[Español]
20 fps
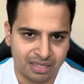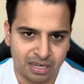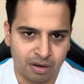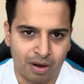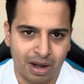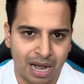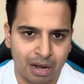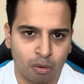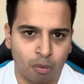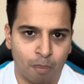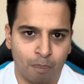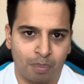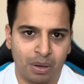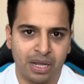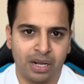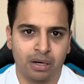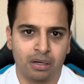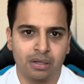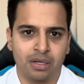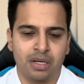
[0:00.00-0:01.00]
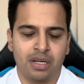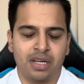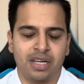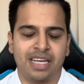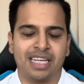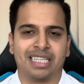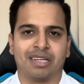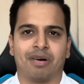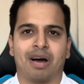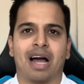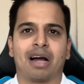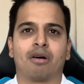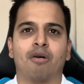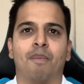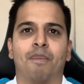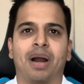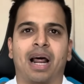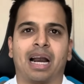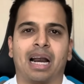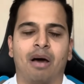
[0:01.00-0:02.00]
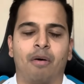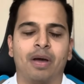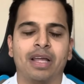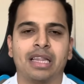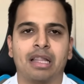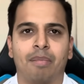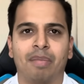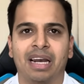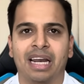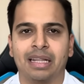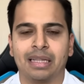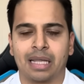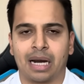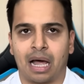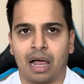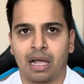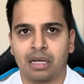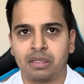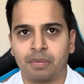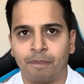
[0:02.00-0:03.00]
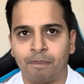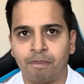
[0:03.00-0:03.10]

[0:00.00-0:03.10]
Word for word: van a cumplir y se van a comprar las 20.000 entradas.